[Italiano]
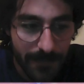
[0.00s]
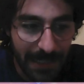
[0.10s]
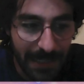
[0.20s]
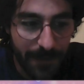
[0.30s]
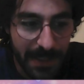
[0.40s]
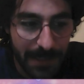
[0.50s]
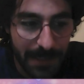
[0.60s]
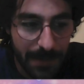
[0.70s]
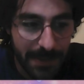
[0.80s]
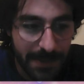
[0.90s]
alla fine della
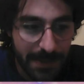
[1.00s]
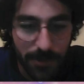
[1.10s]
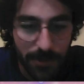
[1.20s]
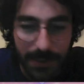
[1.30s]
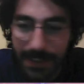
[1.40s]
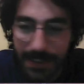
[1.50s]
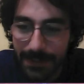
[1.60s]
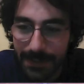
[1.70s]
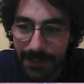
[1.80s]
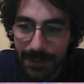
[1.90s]
prima stagione,
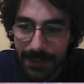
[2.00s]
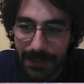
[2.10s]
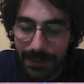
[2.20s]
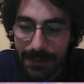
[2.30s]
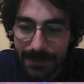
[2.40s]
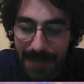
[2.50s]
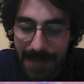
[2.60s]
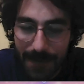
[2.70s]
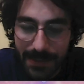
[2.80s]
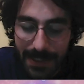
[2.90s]
eh,
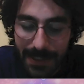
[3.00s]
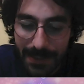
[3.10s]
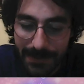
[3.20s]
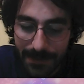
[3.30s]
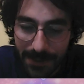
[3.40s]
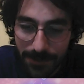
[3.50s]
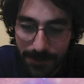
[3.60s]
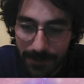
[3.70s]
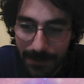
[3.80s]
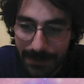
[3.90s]
Davide deve
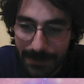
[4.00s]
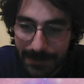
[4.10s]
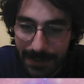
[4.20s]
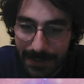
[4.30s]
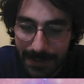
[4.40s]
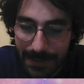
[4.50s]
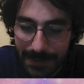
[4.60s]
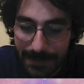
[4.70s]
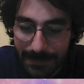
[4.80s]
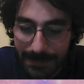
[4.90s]

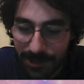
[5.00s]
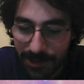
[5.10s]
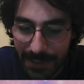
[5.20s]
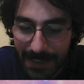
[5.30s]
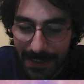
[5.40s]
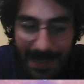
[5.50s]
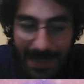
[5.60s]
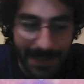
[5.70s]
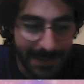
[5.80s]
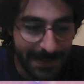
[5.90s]
assolutamente
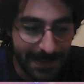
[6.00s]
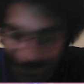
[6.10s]
cercare di,